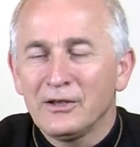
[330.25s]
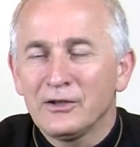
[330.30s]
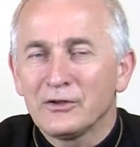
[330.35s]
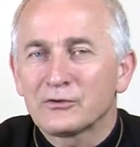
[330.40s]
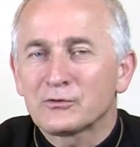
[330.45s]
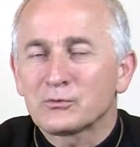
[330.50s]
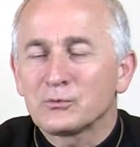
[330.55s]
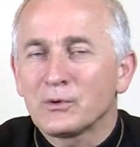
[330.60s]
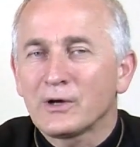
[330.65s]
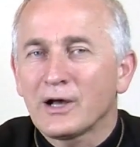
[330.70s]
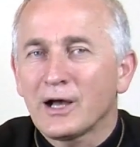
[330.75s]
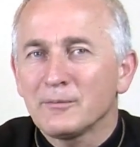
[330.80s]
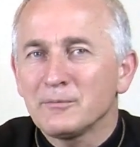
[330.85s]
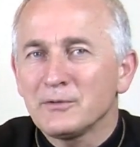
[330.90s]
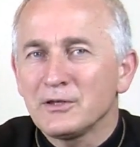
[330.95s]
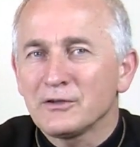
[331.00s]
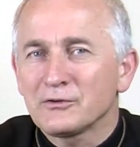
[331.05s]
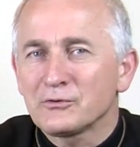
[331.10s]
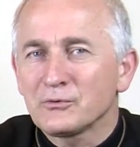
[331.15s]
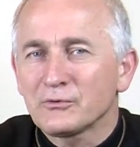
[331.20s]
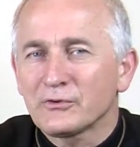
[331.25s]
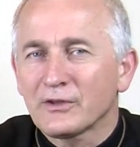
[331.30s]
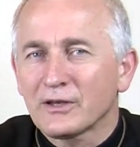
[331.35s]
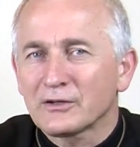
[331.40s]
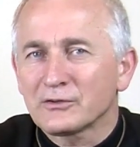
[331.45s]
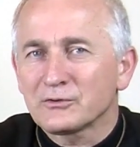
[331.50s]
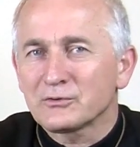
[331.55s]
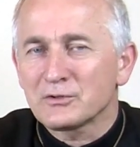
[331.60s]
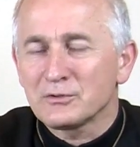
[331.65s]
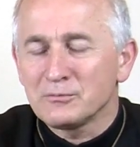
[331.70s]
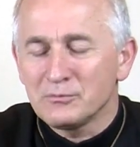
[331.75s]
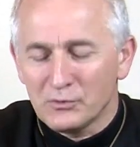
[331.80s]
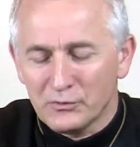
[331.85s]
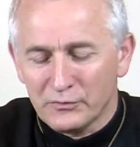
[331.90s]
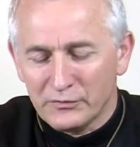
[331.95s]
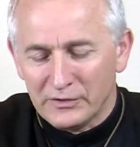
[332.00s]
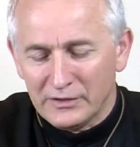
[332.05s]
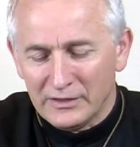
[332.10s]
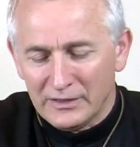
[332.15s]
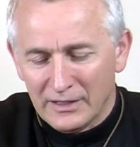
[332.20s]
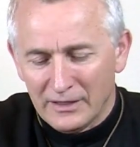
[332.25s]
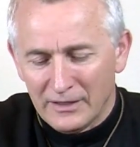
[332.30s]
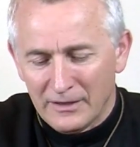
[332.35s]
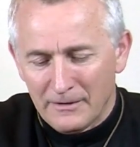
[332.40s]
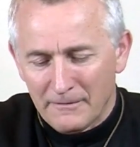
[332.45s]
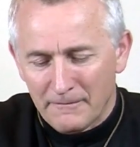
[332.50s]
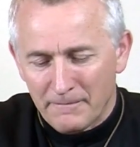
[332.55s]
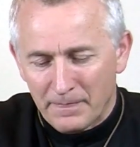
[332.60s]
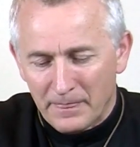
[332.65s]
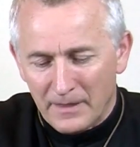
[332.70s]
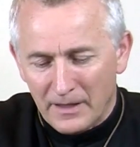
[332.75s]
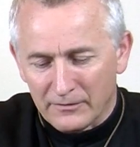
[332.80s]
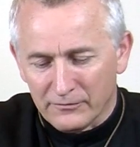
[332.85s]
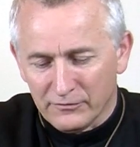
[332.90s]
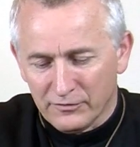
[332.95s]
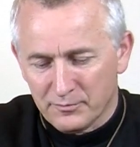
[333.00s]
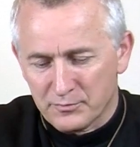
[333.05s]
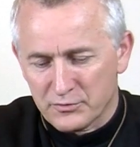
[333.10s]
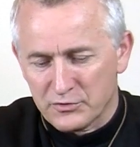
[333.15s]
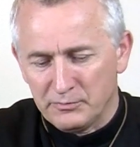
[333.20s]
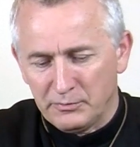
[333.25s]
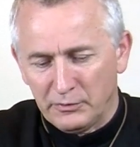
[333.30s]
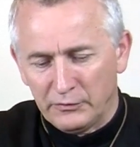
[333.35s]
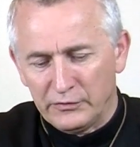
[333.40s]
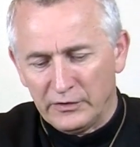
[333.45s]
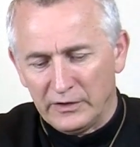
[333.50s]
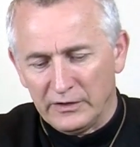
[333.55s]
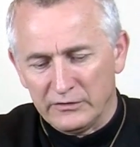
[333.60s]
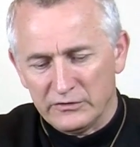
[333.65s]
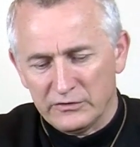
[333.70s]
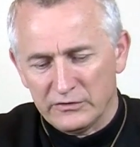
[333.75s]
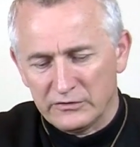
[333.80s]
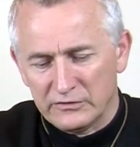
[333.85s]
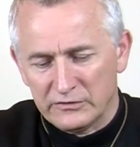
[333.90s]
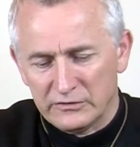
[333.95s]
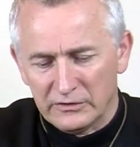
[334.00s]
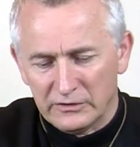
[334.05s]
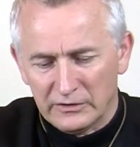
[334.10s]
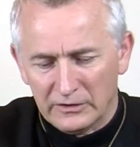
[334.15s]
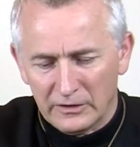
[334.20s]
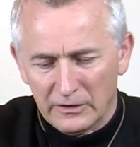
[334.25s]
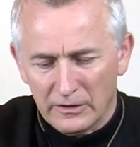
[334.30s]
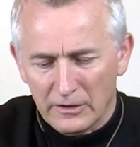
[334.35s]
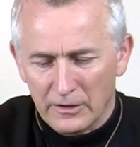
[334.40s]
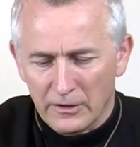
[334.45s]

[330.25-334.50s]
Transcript: słuchamy Jezusa, który mówi nam w przypowieści.